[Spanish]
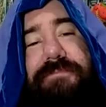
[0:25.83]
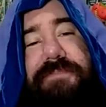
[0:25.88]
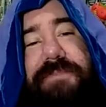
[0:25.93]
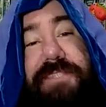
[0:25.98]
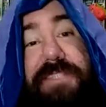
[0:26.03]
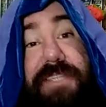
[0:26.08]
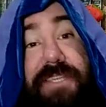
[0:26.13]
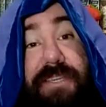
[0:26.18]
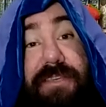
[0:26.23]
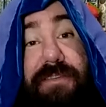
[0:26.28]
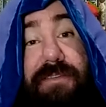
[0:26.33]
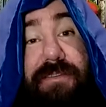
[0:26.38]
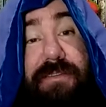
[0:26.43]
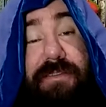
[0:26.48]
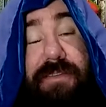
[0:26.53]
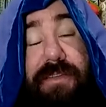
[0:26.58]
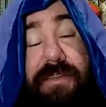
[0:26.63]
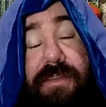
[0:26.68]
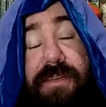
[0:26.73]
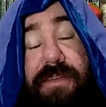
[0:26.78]
Sí.
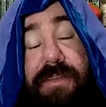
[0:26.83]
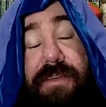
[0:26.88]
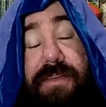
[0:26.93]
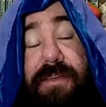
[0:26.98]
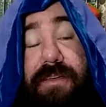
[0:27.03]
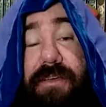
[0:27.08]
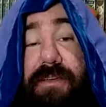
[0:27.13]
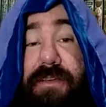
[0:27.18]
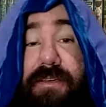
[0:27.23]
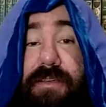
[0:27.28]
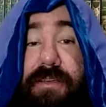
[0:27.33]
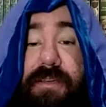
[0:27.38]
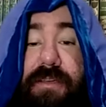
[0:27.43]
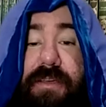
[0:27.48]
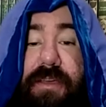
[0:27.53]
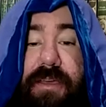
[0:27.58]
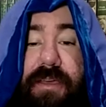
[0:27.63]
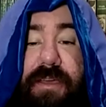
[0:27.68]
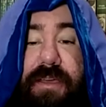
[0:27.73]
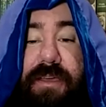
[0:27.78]

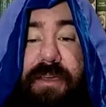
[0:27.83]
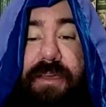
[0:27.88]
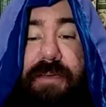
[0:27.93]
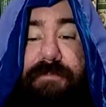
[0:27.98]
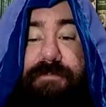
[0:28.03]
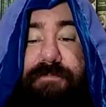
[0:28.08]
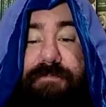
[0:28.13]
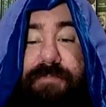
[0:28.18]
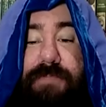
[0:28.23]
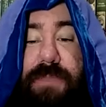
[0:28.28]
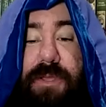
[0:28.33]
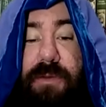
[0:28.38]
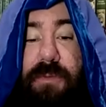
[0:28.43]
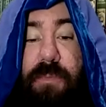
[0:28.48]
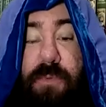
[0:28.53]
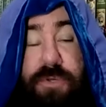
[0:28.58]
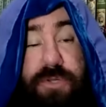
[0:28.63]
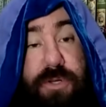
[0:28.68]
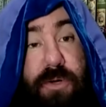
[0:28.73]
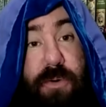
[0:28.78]
Eh, tengo
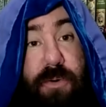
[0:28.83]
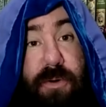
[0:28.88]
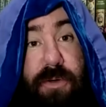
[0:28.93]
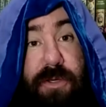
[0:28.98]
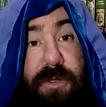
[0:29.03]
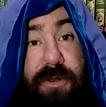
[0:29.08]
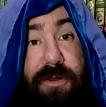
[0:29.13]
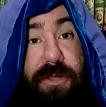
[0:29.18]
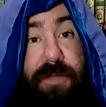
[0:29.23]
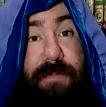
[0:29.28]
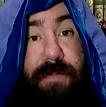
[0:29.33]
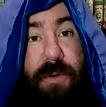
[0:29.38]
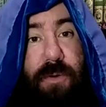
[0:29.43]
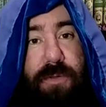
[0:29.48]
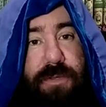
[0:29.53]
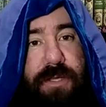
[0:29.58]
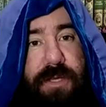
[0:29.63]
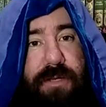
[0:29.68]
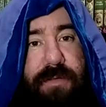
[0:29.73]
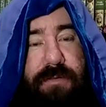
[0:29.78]
muchos juegos de rol que me
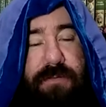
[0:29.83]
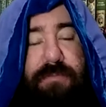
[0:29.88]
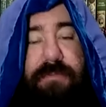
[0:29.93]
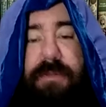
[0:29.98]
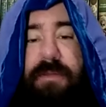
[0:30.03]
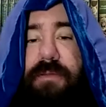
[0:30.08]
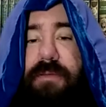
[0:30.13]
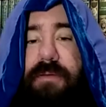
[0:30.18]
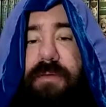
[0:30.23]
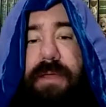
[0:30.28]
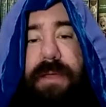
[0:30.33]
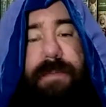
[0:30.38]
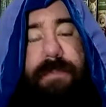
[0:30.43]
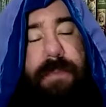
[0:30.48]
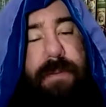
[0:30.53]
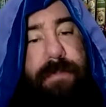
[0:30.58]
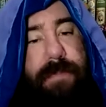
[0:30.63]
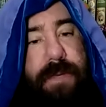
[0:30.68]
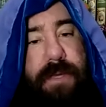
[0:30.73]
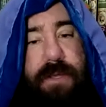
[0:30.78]
gustan:
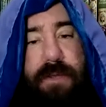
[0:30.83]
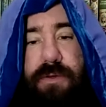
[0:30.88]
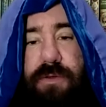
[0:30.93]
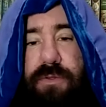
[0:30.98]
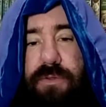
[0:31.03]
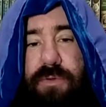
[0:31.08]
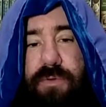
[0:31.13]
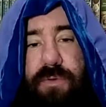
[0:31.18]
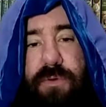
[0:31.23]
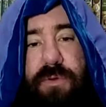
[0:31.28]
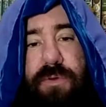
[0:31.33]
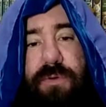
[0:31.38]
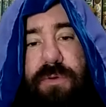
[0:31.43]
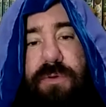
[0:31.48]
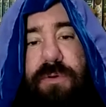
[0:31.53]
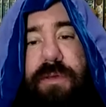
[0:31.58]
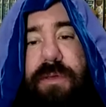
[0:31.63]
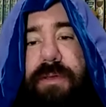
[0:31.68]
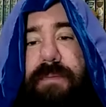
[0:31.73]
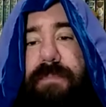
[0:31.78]
Vampiro,
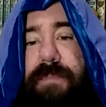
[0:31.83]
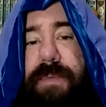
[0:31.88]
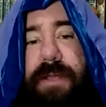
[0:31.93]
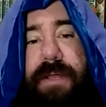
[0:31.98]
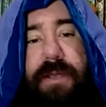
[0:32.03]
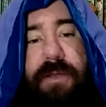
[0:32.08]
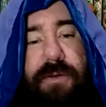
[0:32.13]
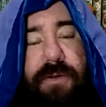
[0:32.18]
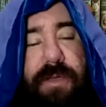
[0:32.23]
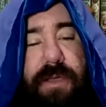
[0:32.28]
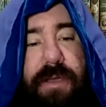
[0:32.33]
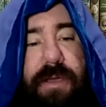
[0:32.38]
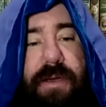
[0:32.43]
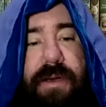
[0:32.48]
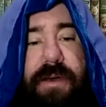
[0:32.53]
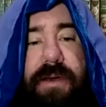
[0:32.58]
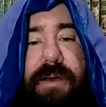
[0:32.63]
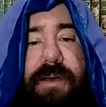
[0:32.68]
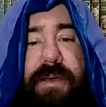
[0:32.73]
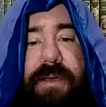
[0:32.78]
Tulu,
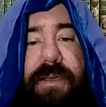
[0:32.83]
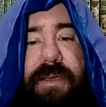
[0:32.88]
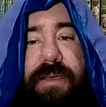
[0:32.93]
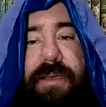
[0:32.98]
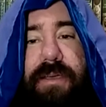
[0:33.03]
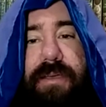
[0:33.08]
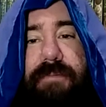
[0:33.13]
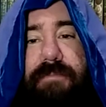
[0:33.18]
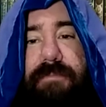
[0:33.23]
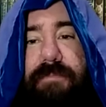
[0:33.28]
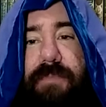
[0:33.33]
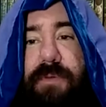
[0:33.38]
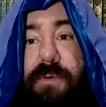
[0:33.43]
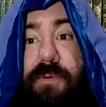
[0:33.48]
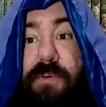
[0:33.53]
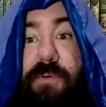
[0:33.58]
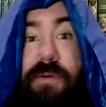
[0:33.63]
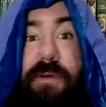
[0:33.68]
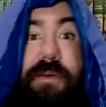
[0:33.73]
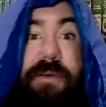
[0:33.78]
Paranoia, eh,
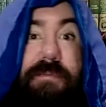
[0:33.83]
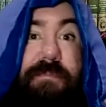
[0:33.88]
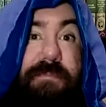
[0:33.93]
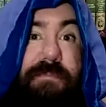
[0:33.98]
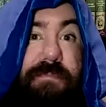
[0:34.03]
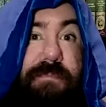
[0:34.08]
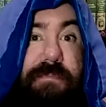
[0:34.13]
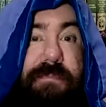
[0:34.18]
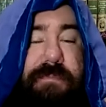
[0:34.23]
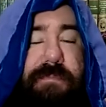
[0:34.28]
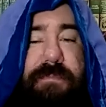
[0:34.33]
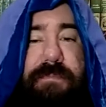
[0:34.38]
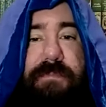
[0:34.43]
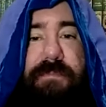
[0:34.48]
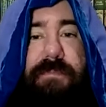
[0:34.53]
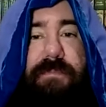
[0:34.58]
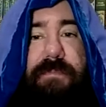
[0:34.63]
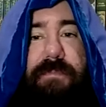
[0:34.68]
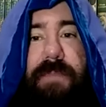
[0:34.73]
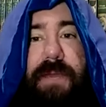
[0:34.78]
jugué
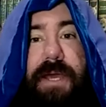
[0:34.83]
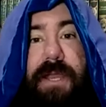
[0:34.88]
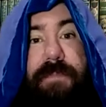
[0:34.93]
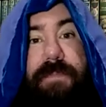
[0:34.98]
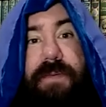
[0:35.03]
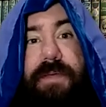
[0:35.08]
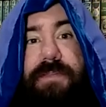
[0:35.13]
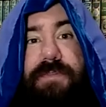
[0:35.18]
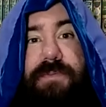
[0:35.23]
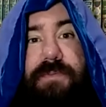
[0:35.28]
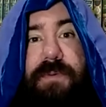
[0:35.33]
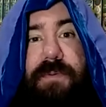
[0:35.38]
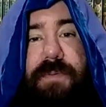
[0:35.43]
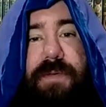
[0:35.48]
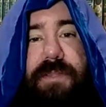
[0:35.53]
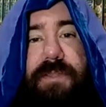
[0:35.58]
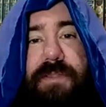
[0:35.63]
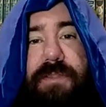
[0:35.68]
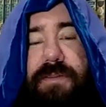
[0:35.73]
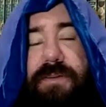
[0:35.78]
MERP en su
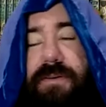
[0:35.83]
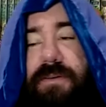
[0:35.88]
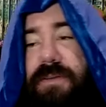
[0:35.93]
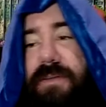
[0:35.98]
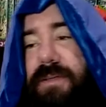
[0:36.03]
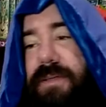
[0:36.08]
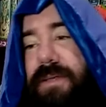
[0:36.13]
momento.